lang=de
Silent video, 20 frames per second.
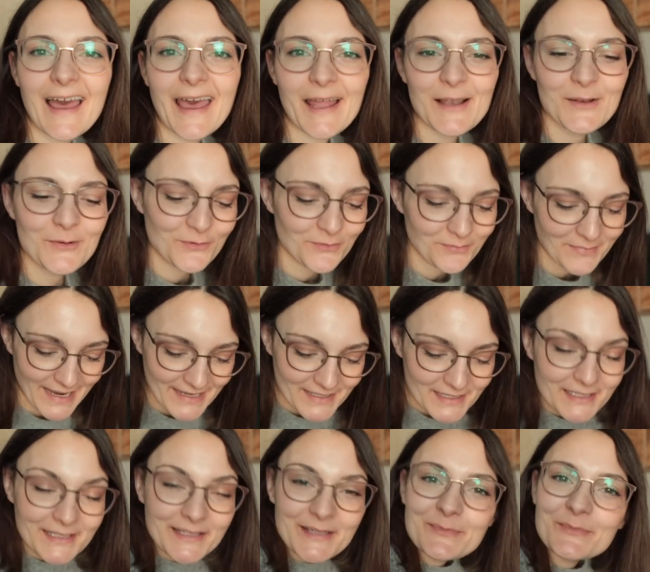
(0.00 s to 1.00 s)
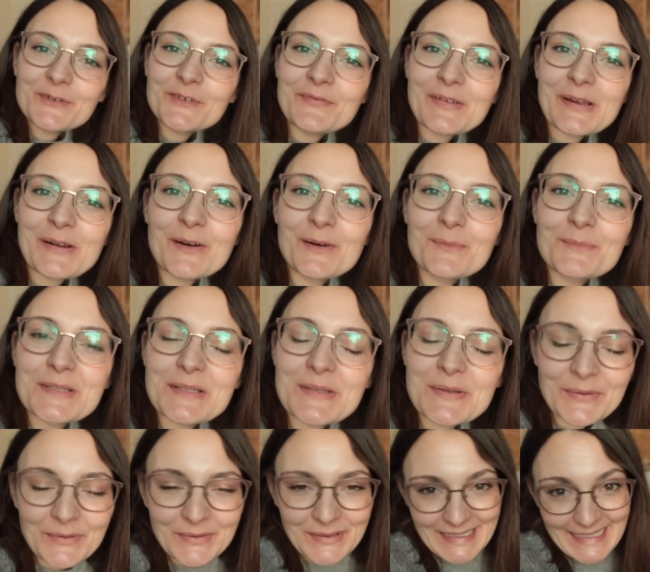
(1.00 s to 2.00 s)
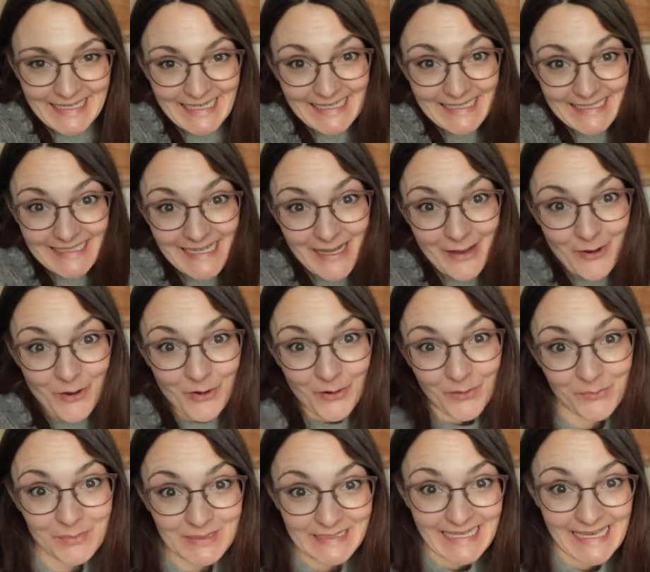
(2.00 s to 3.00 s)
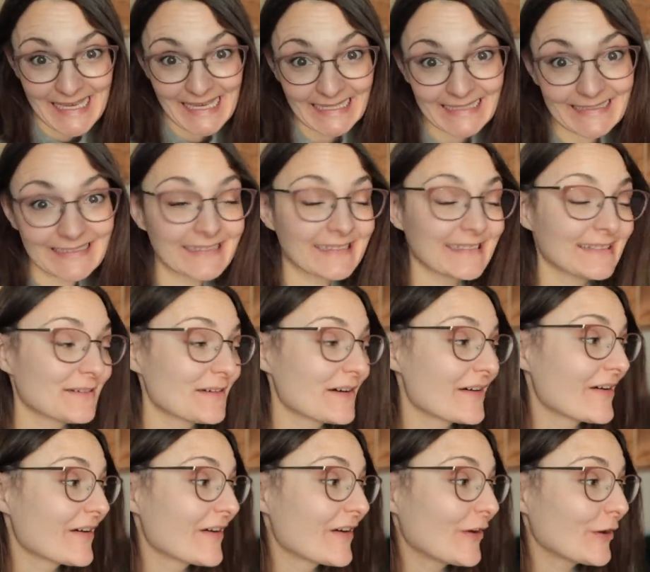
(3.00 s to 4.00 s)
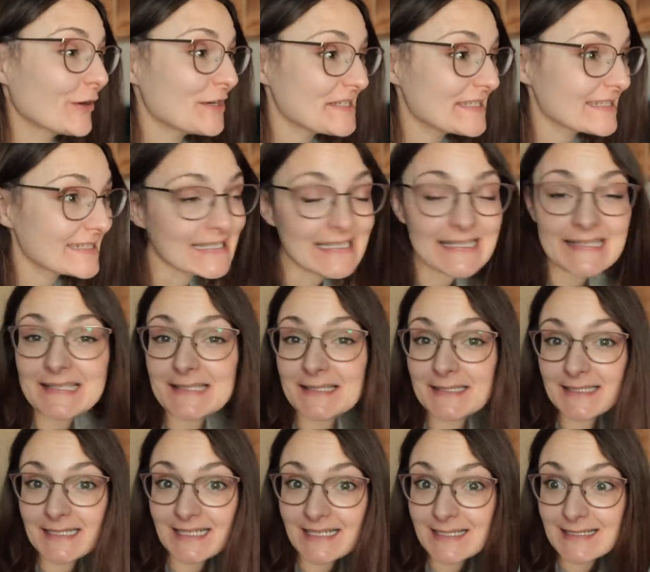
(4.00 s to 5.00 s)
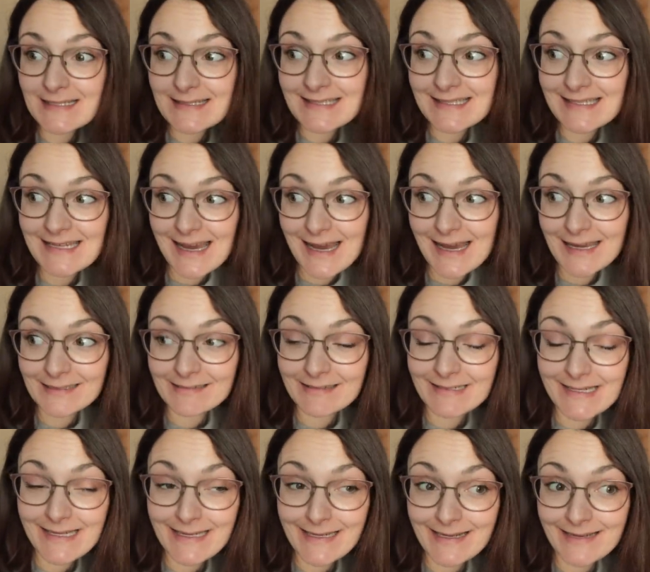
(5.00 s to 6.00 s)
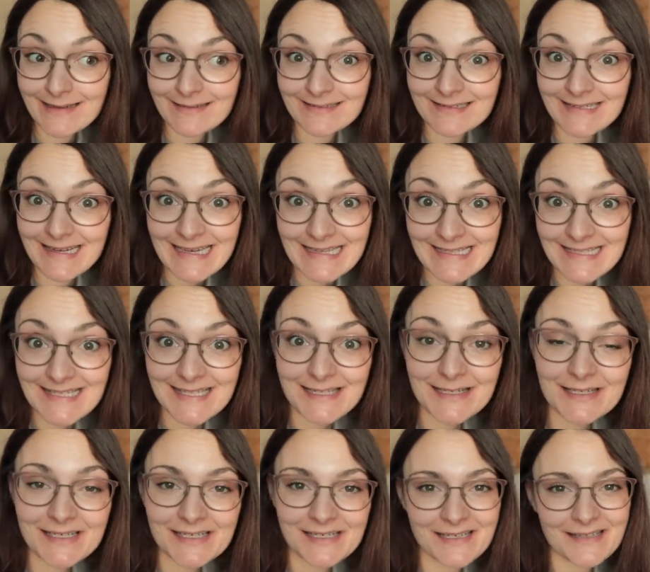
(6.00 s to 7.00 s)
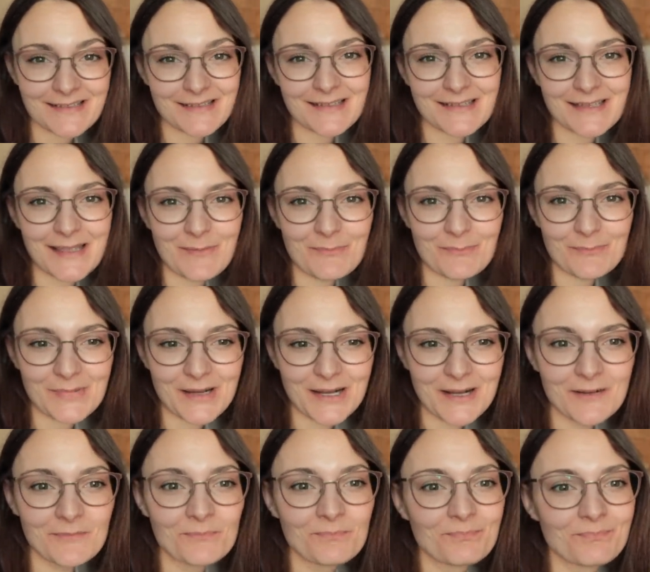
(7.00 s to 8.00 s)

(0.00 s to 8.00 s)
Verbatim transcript: Hallo meine Lieben und willkommen zurück in der Hobby-Ecke. Heute ist Dienstag, der 13. Dezember.